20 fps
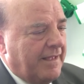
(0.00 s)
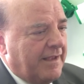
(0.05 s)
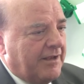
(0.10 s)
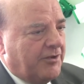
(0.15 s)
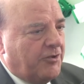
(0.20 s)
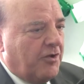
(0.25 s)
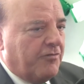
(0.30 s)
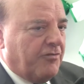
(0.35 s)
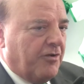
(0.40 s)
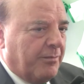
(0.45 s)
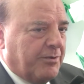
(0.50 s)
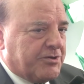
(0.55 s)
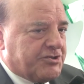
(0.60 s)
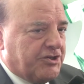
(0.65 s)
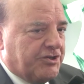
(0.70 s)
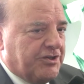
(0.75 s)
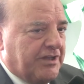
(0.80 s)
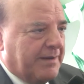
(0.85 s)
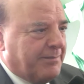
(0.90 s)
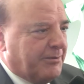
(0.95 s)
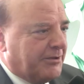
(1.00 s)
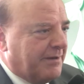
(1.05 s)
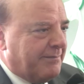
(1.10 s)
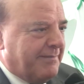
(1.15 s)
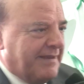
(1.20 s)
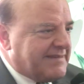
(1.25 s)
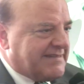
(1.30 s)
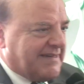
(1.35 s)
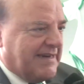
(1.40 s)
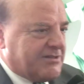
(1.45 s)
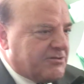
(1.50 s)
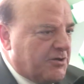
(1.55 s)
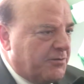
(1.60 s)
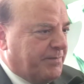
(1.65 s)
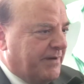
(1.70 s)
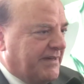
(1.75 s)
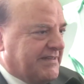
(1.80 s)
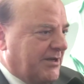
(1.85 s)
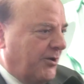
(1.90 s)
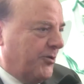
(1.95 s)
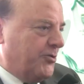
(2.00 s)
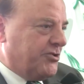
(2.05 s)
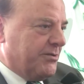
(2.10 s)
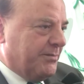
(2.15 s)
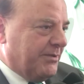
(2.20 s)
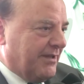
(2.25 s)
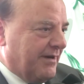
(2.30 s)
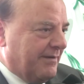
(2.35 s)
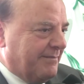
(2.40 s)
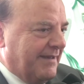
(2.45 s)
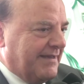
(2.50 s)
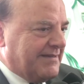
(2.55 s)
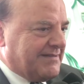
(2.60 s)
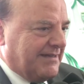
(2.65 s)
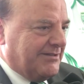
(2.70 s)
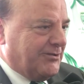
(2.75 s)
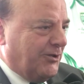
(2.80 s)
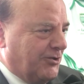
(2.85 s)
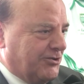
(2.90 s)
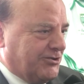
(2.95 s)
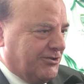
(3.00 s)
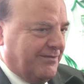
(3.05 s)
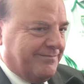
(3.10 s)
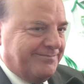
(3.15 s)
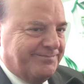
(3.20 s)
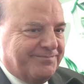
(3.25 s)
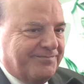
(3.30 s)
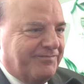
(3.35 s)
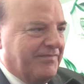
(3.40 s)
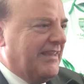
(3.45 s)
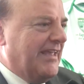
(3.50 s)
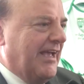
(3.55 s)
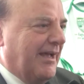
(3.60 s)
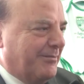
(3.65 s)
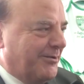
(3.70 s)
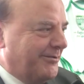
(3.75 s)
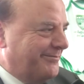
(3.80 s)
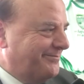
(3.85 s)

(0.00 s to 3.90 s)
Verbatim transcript: Non ve lo posso dire, potrebbe essere una sorpresa oggi, potrebbe essere, non lo so. Vediamo.